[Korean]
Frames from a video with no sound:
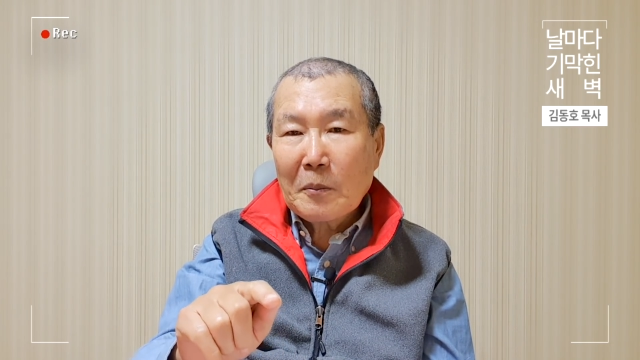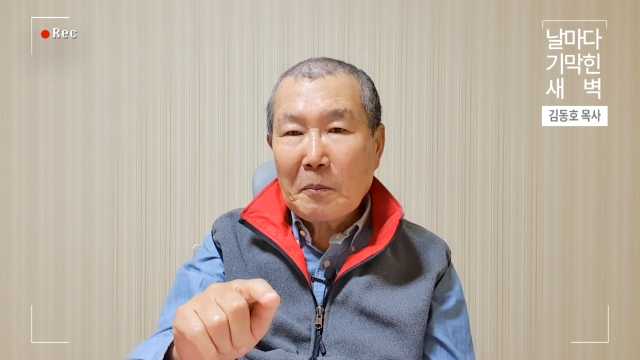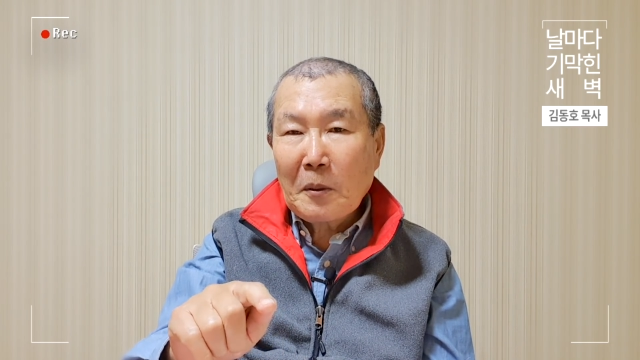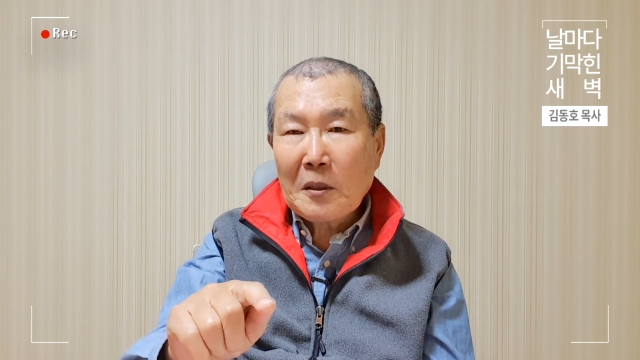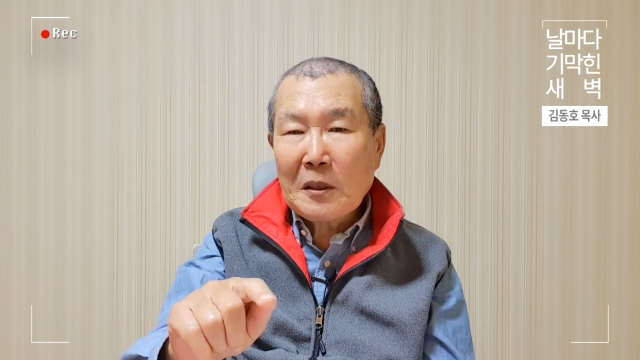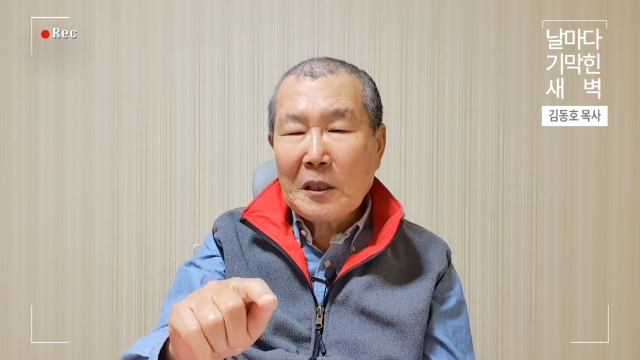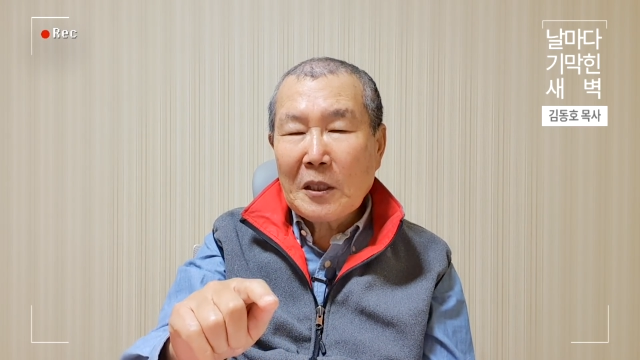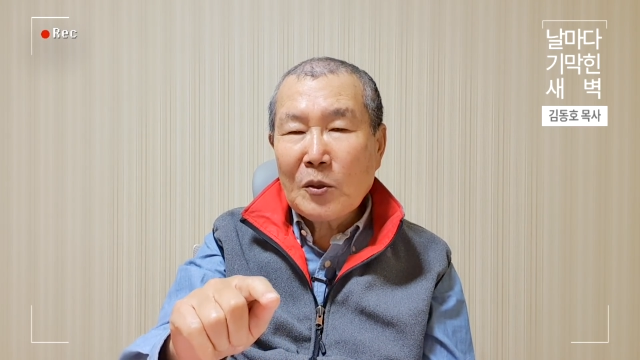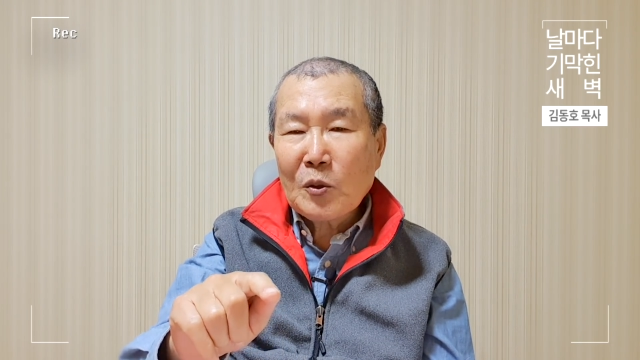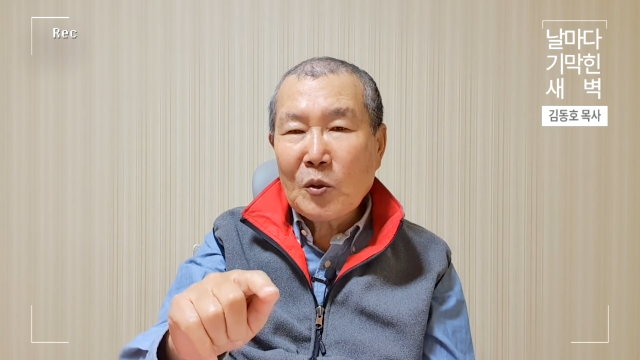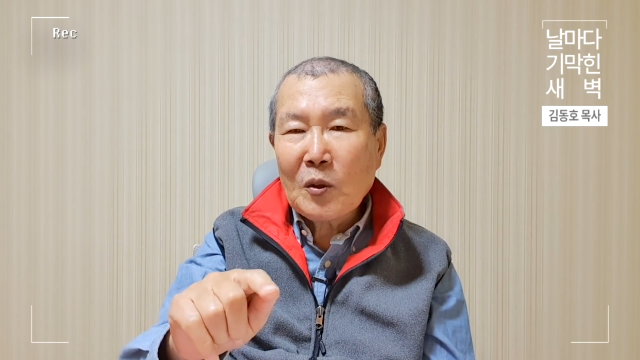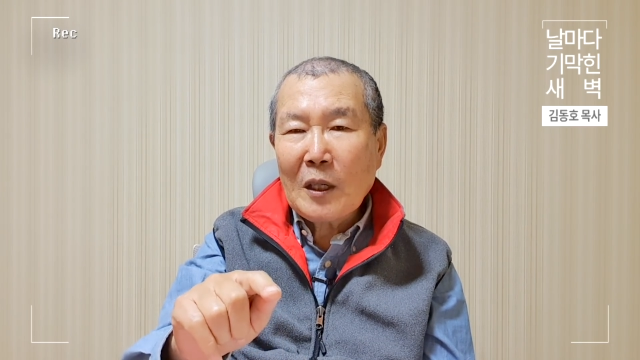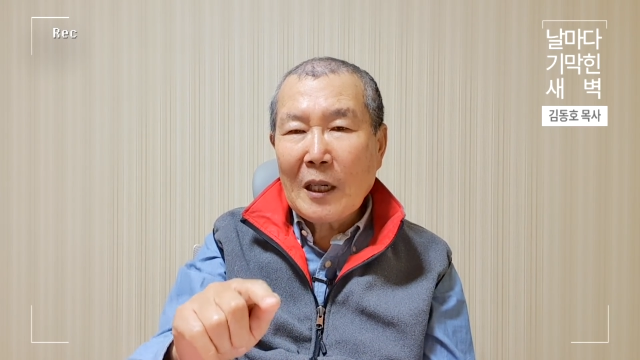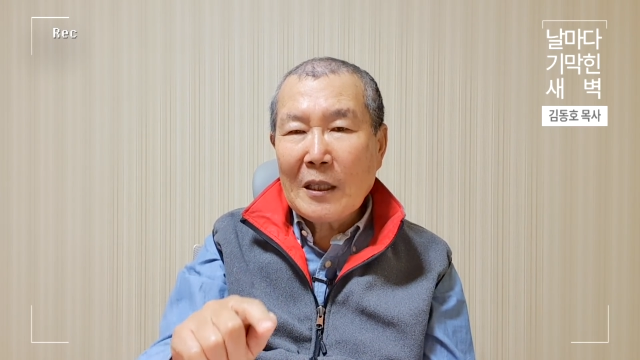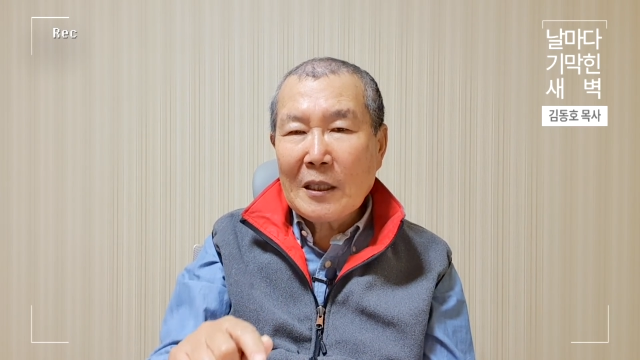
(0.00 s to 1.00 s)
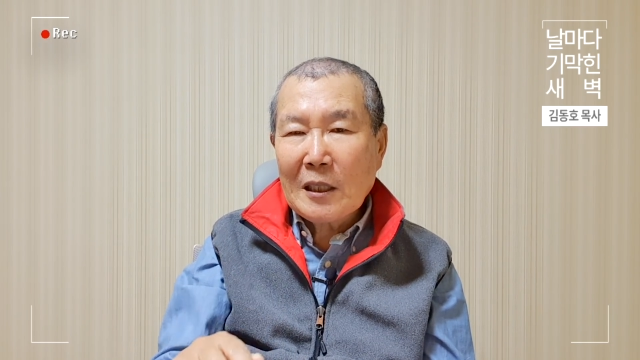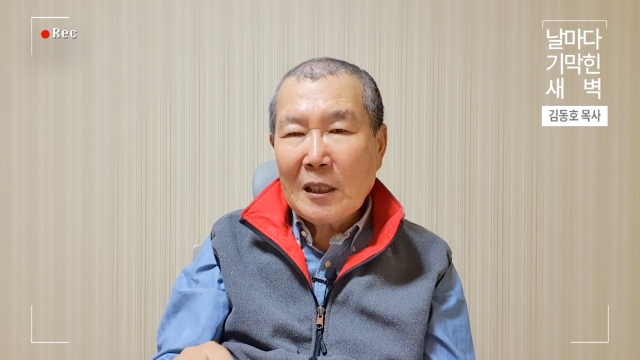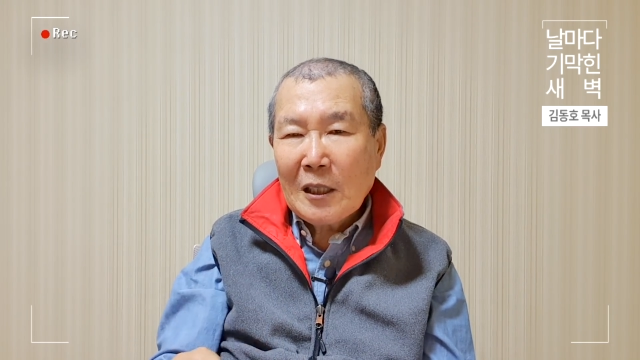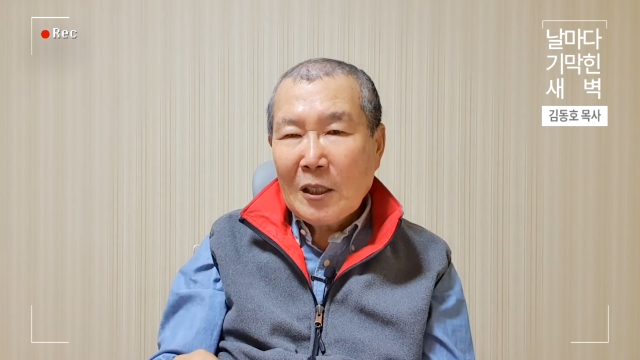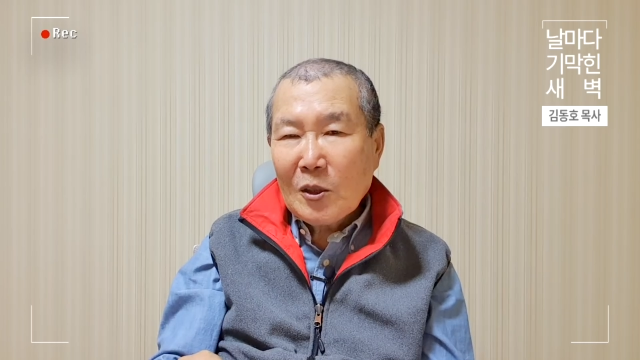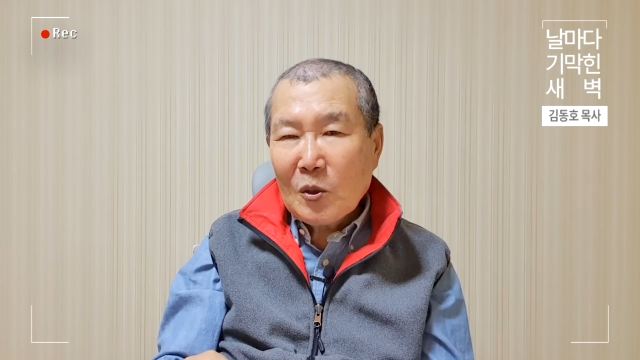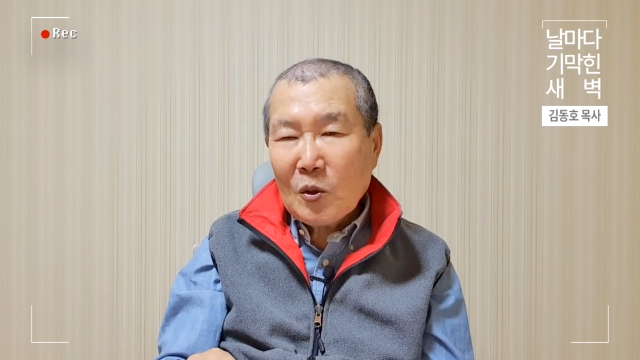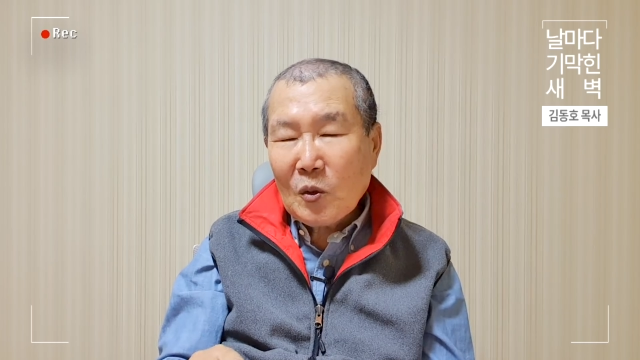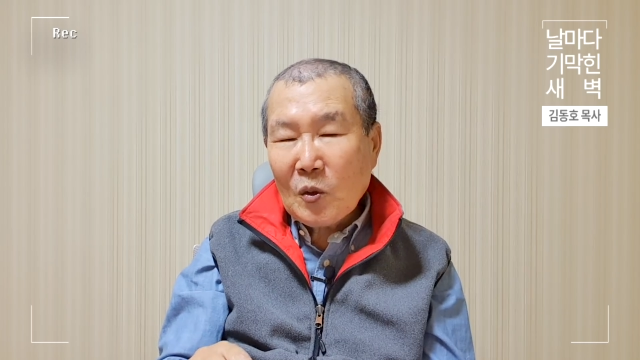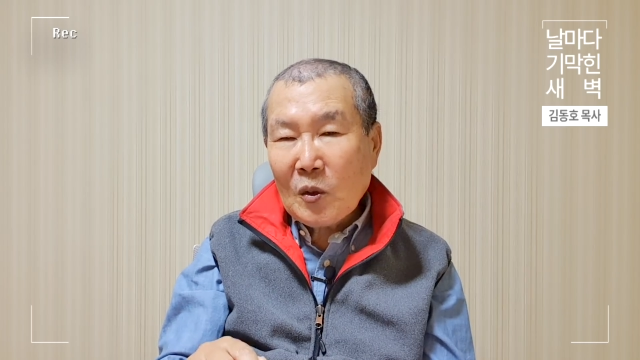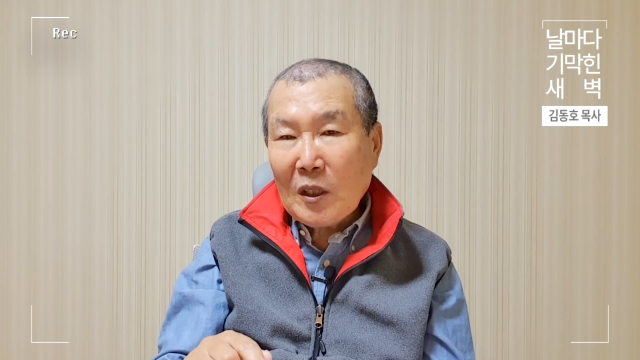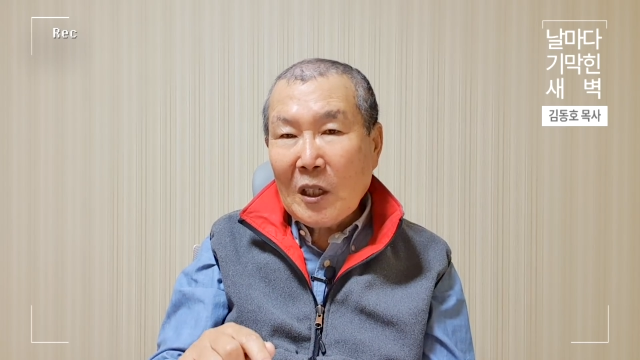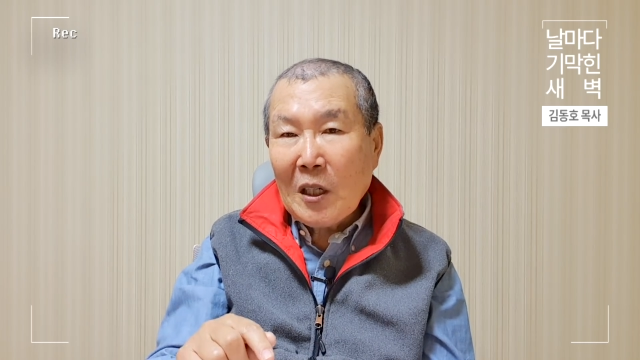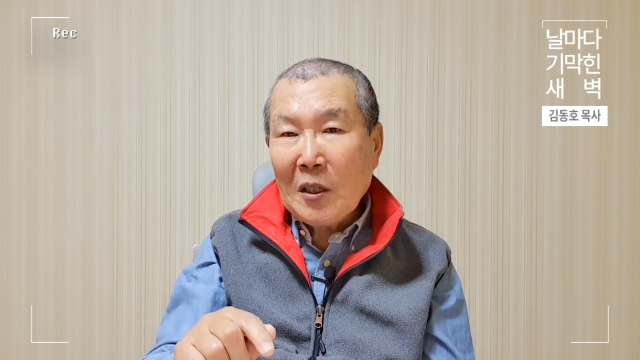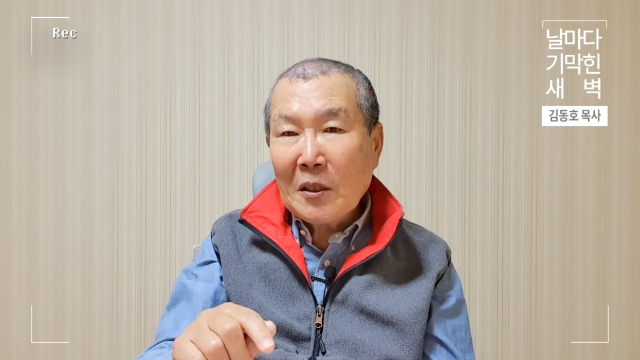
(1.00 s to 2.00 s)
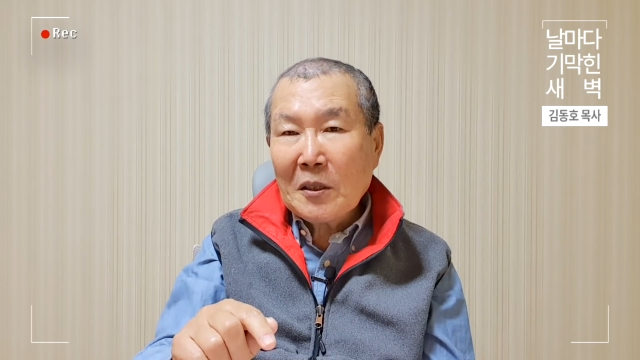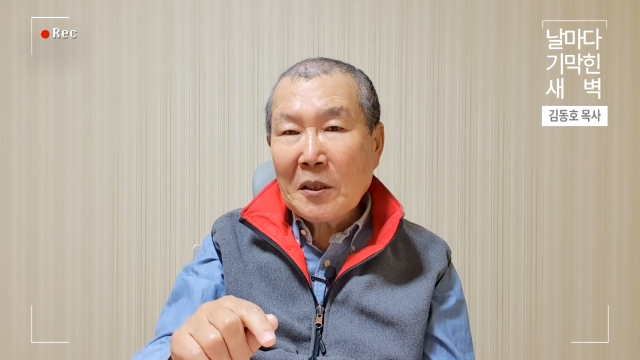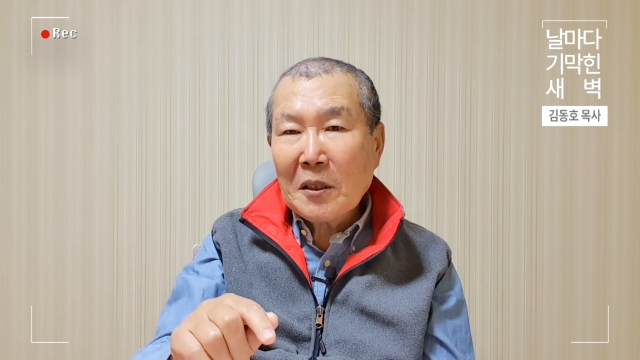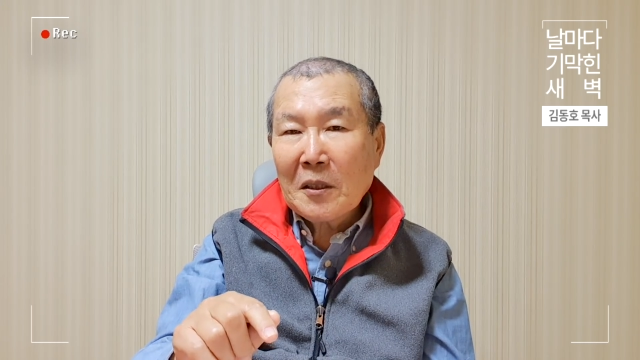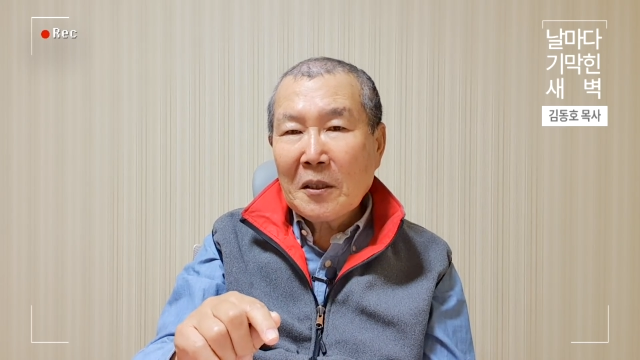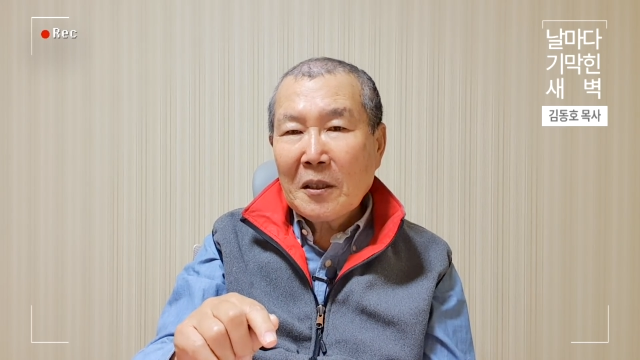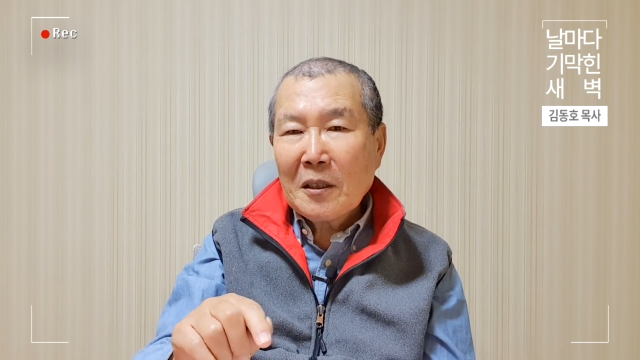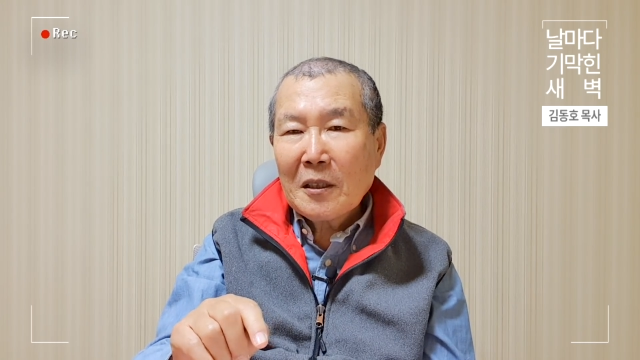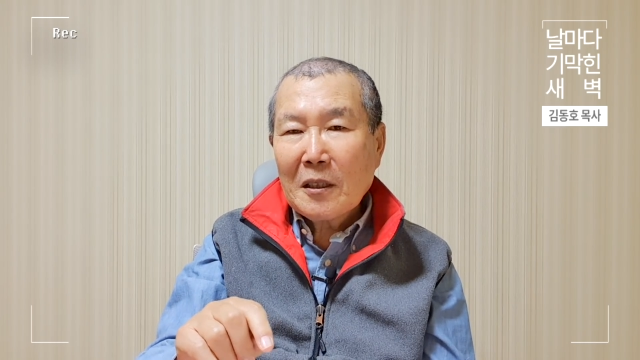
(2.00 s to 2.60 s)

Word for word: 번째 수까지 쭉 읽어서